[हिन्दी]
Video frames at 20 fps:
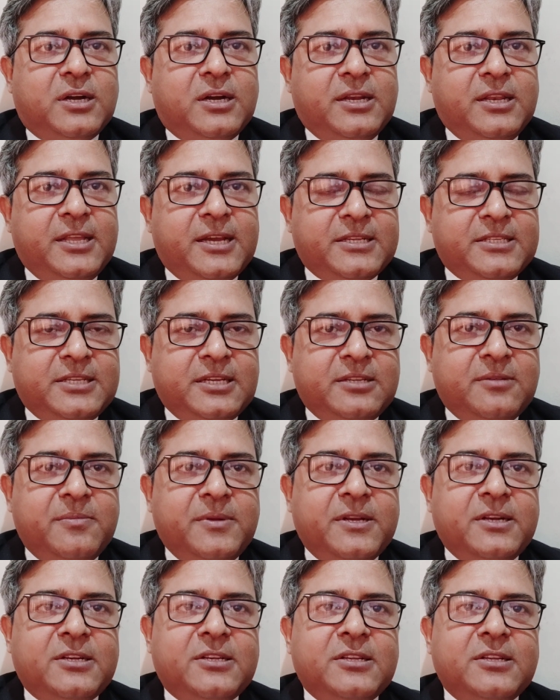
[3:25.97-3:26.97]
अनेक
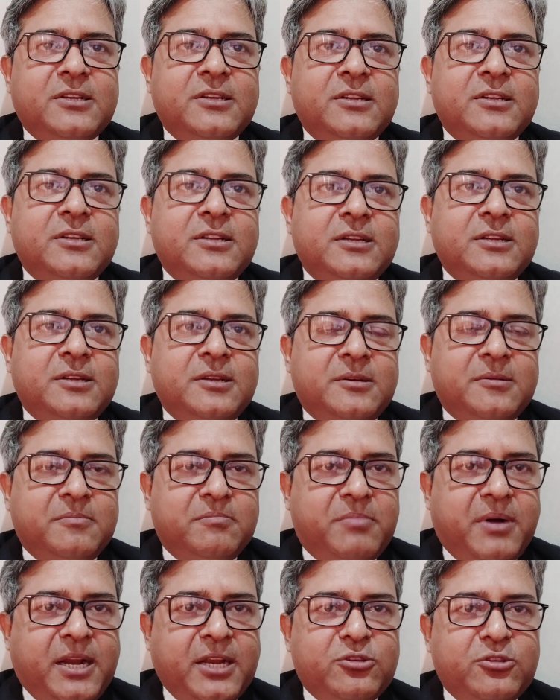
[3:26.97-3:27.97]
जजमेंट
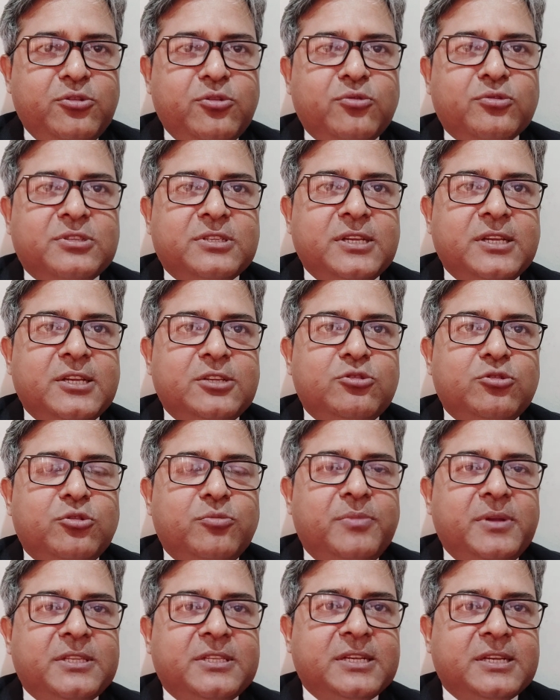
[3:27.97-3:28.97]
बाड़कियों से
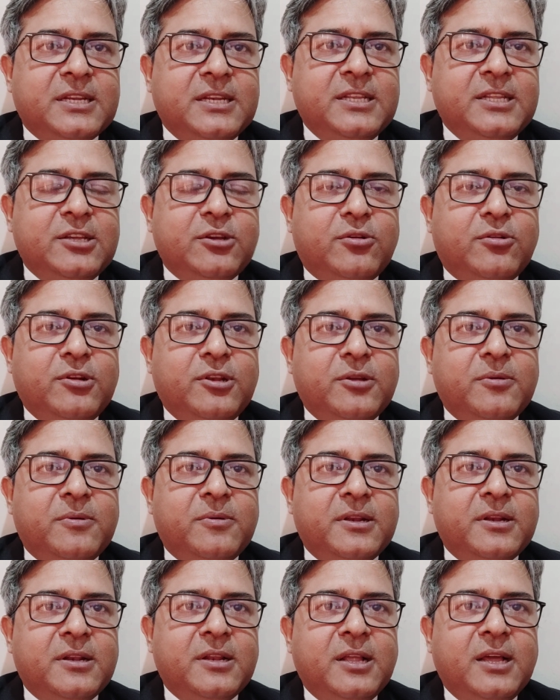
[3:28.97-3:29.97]
जो बेसिकली
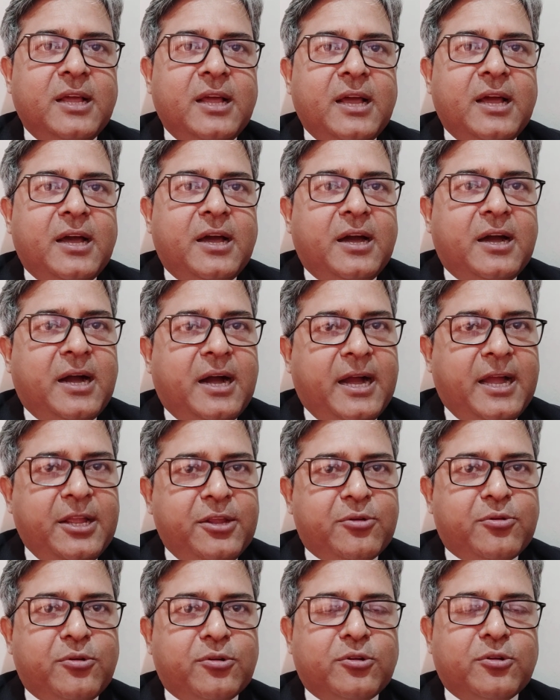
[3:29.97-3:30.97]
ऑनेबल
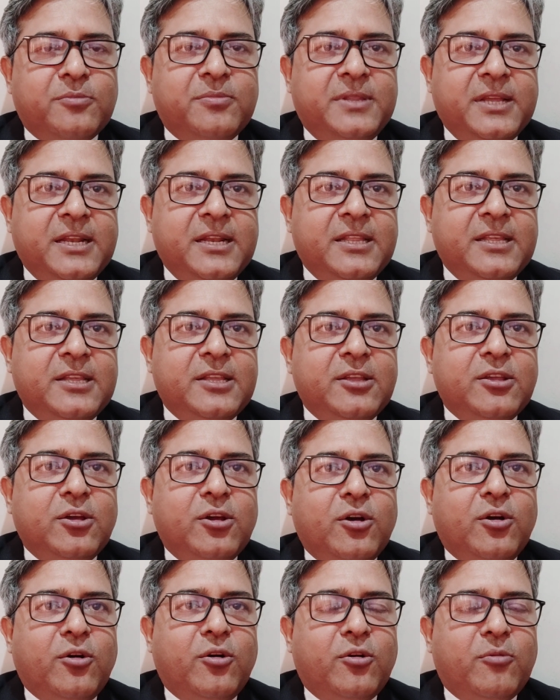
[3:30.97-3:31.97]
हाई कोर्ट ऑफ दिल्ली
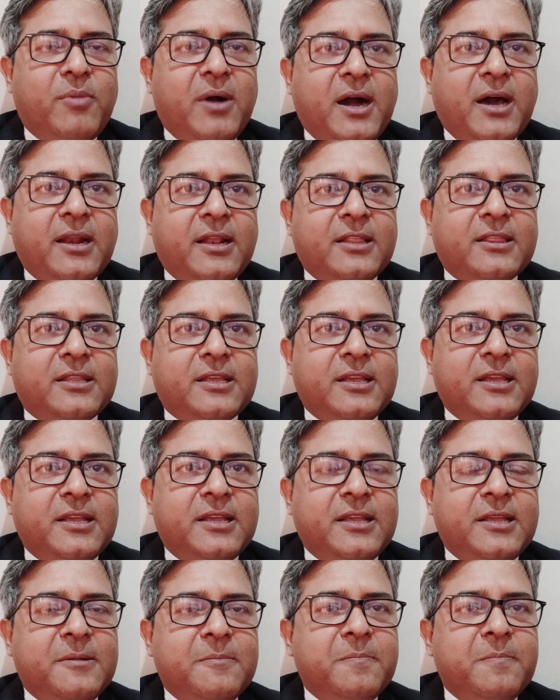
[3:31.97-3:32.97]
और भारत के
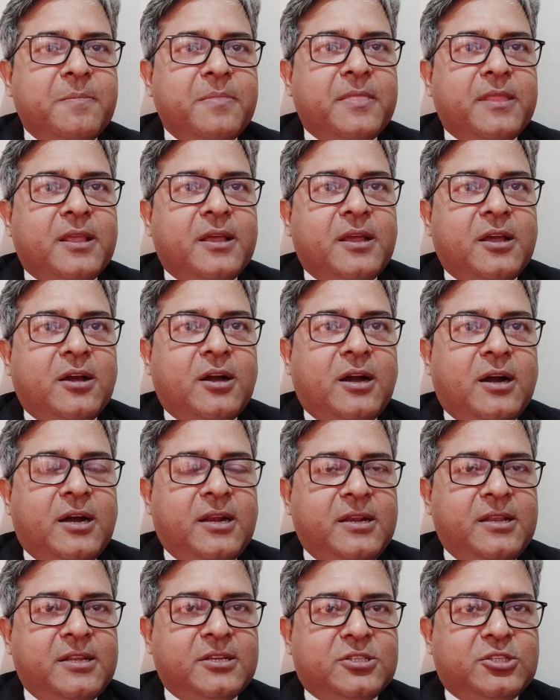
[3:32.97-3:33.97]

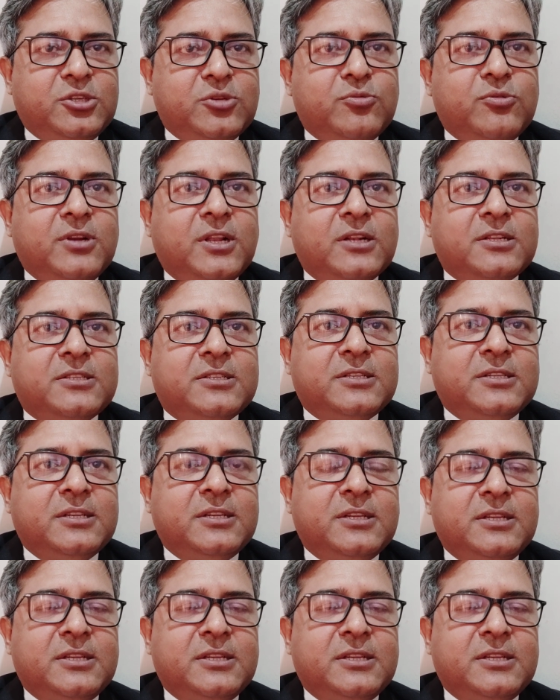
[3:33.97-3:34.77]
अन्य ट्रिब्यूनल्स